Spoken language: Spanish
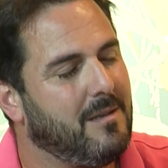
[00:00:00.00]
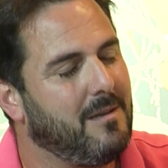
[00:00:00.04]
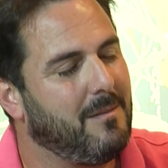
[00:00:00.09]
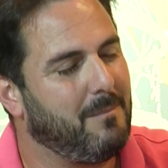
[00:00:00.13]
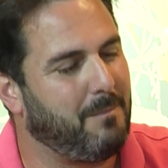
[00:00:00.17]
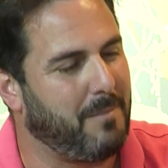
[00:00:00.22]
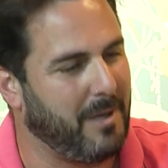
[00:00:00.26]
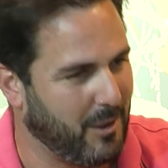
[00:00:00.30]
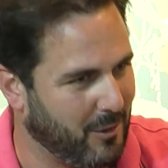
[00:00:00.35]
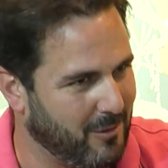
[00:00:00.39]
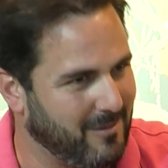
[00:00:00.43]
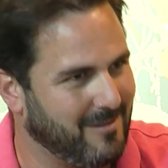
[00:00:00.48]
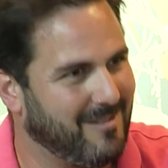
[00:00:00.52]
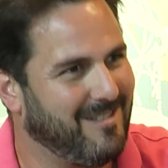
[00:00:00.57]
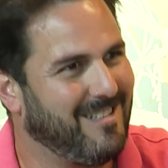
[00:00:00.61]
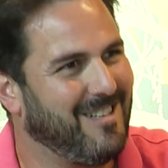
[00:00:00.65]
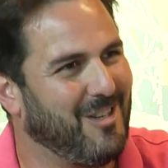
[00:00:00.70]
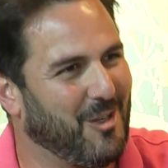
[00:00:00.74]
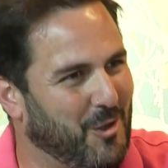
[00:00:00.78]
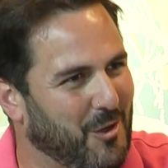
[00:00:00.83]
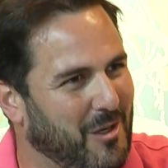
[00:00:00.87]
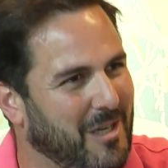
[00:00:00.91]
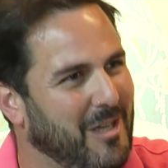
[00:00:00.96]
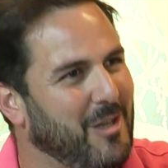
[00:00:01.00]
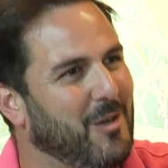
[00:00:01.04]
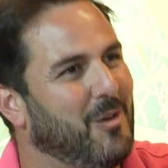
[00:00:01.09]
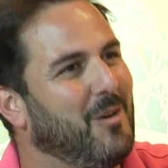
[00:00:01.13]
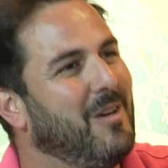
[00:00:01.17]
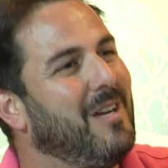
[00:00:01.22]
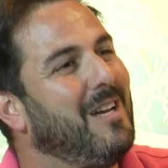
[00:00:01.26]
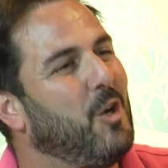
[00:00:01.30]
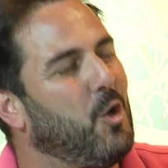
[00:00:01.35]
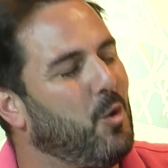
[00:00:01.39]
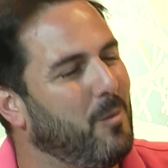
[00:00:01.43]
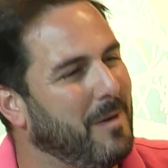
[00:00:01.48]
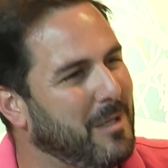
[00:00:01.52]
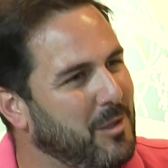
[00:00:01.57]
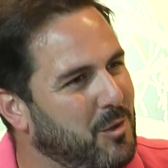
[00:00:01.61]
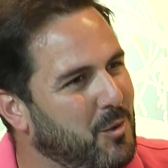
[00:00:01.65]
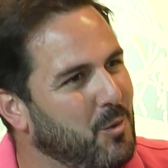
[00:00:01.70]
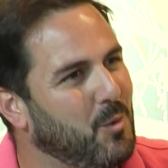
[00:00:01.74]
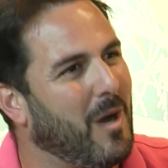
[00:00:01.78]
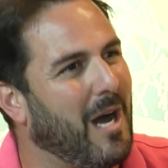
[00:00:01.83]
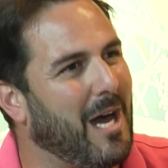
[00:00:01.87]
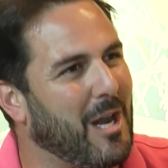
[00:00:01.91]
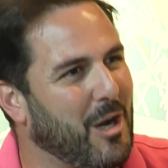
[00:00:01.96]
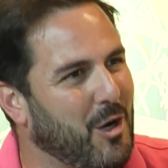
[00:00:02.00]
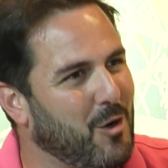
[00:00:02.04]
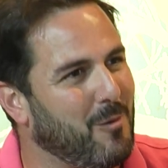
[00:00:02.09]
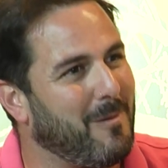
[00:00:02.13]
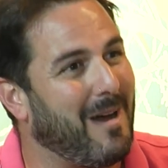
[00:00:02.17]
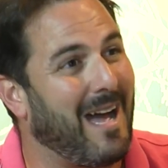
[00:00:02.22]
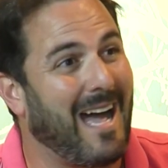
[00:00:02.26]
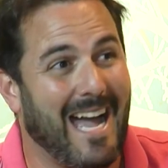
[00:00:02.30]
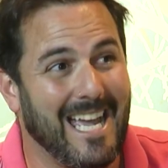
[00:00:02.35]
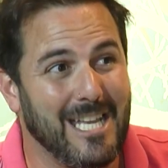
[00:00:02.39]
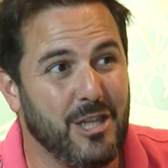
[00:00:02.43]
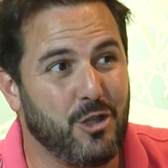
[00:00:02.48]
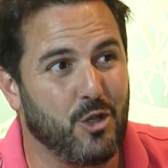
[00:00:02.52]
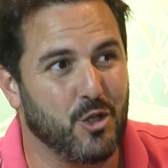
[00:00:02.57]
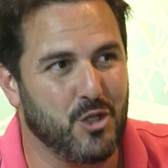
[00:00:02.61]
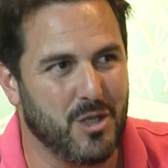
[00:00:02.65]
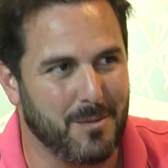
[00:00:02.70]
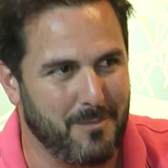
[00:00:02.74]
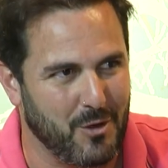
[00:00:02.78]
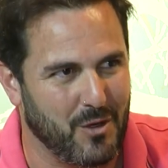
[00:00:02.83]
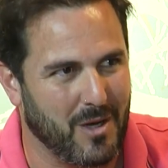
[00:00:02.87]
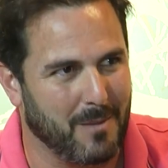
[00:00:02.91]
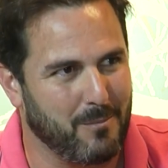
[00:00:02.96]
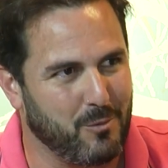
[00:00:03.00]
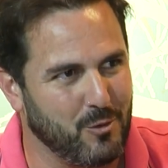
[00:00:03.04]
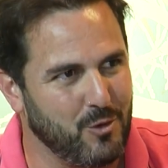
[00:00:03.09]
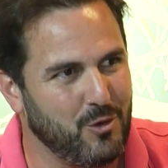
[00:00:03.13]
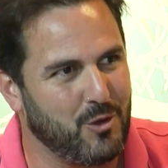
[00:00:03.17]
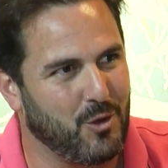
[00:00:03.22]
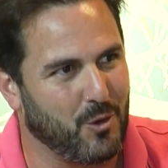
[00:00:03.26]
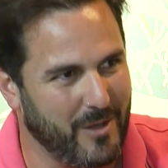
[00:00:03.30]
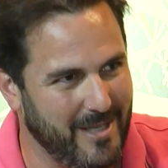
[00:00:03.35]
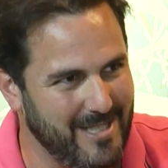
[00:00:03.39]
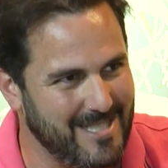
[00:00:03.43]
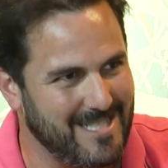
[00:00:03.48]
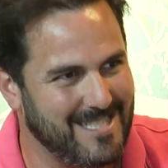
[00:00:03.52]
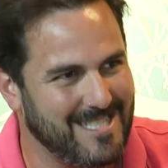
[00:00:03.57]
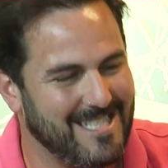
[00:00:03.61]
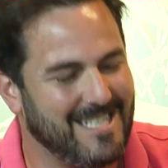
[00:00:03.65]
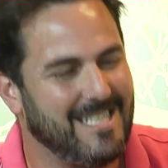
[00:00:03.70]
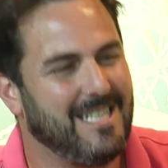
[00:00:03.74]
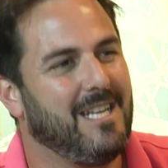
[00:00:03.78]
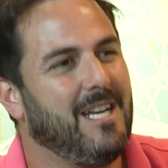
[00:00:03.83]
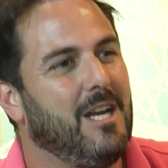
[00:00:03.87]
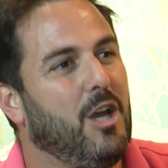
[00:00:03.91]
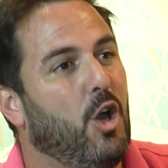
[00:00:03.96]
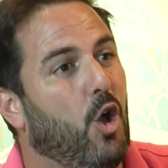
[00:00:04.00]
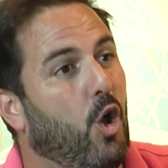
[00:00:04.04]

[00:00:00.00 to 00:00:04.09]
perdón, lo corrijo, juventud arroba Ajá,